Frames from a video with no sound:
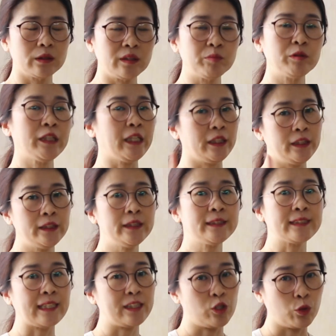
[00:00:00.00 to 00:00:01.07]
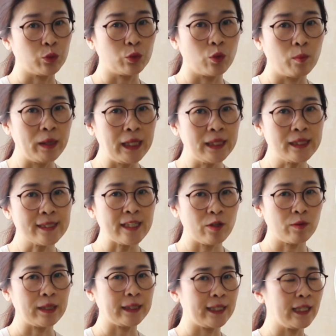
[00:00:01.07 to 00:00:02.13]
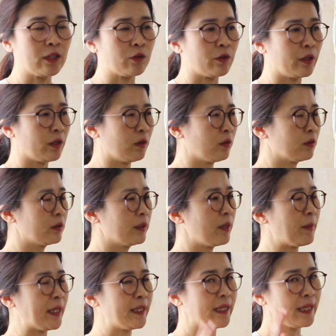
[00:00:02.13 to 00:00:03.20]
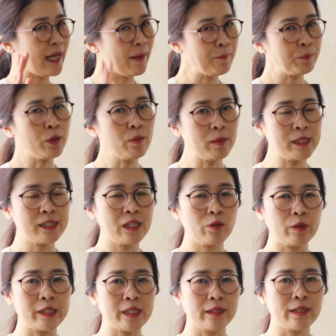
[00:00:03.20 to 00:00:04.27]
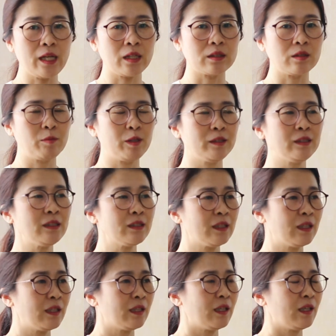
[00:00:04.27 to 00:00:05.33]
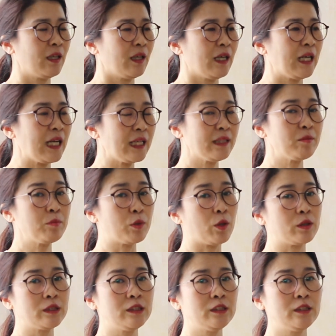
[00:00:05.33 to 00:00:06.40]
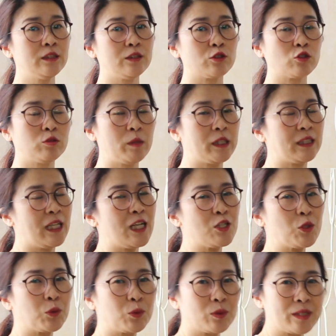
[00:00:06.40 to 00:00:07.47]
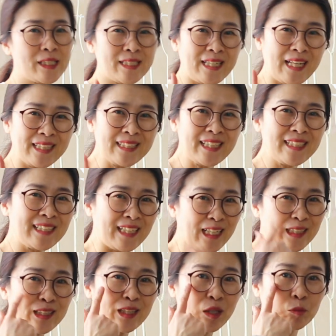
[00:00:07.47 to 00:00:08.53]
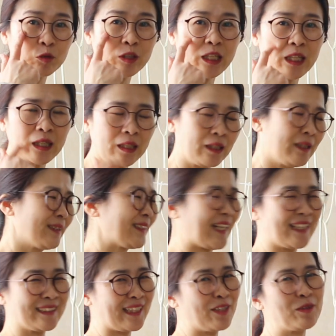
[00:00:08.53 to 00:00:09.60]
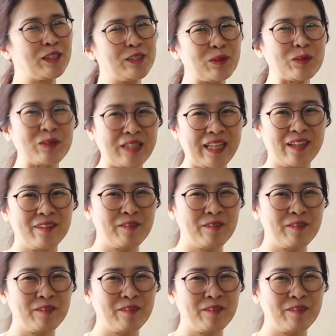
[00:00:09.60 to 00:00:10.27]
2분의 1단 정도만 사용하게 할 거예요. 근데 만약에 한 벌만 사용하신다 그러면은 한 벌을 구매를 하셔도 사실 한 단이 가기 때문에 다 사용하셔도 돼요.